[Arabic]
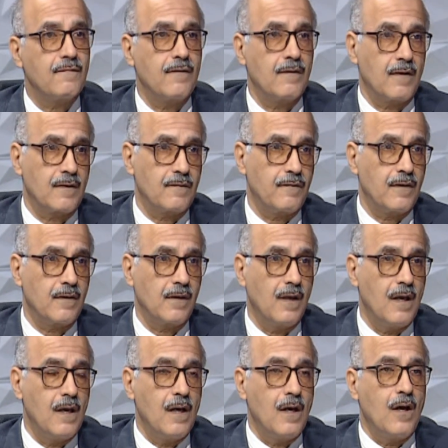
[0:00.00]
في الاطفال
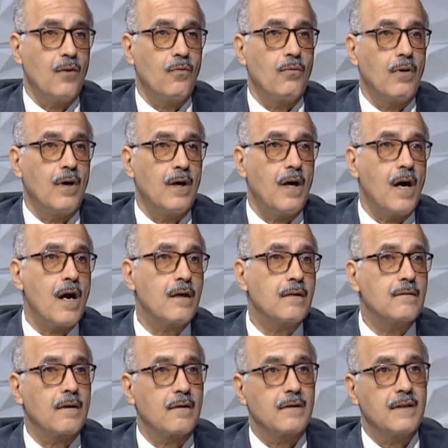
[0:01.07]

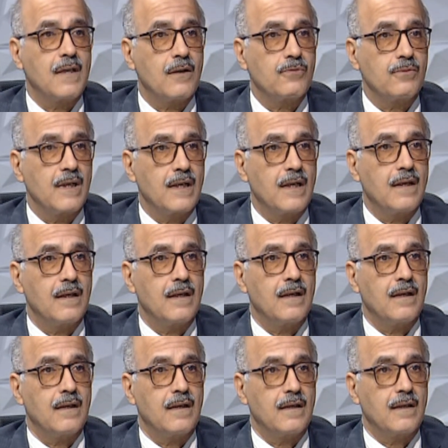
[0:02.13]
واكثر دوله
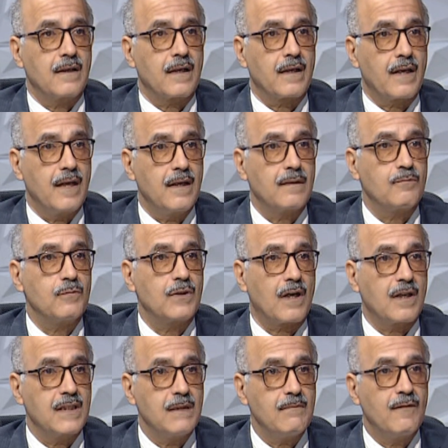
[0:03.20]
آه، كانت
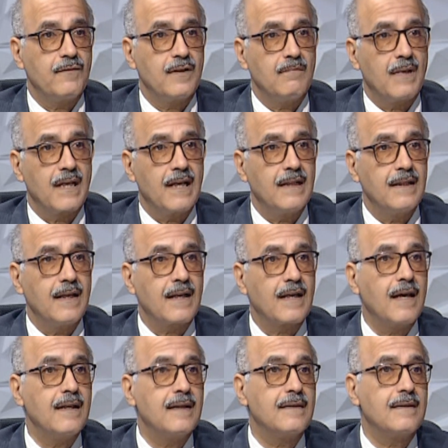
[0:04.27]
متقدمه في المجال ده
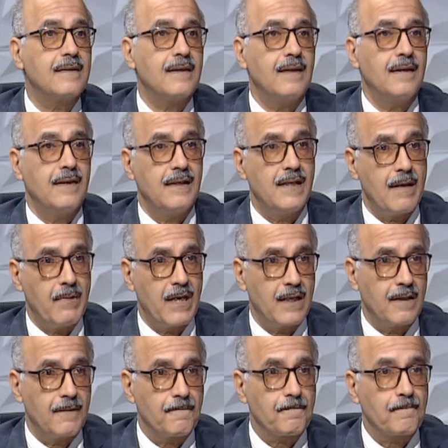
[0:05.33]
كانت آه،
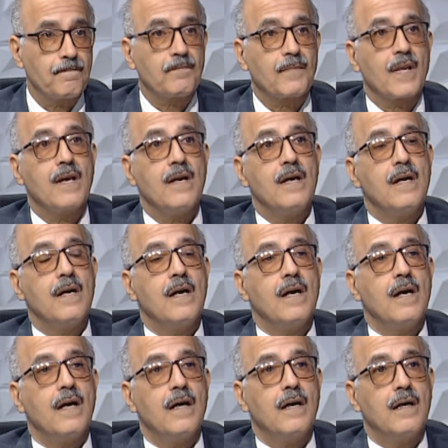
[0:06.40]
اليابان
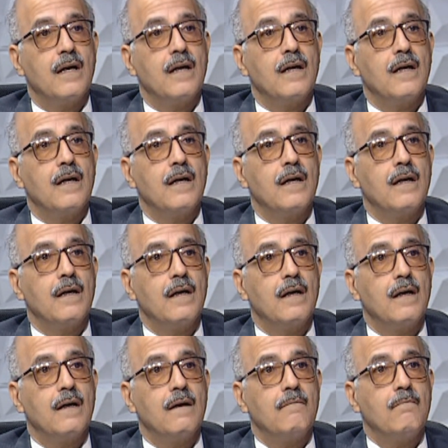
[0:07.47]
آه،
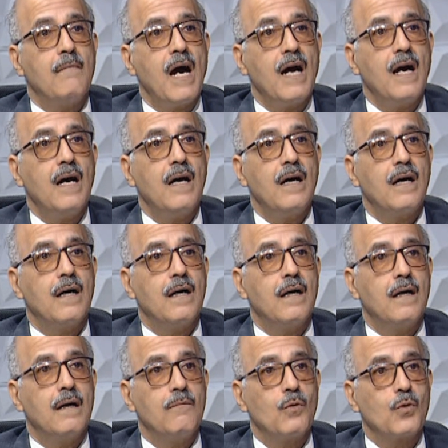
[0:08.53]
مع
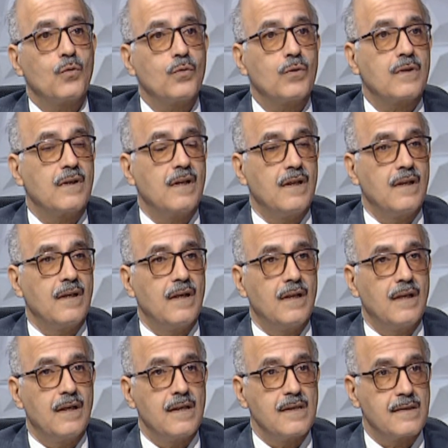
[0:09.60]
مرور
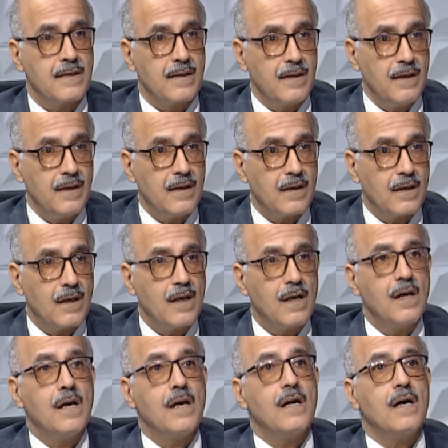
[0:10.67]
السنين
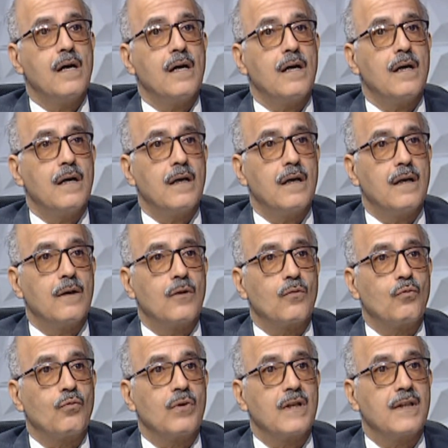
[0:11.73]

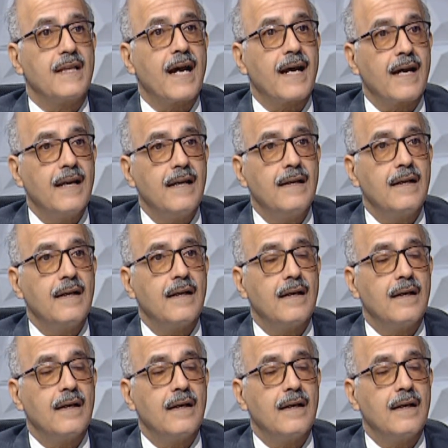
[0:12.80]
ودخل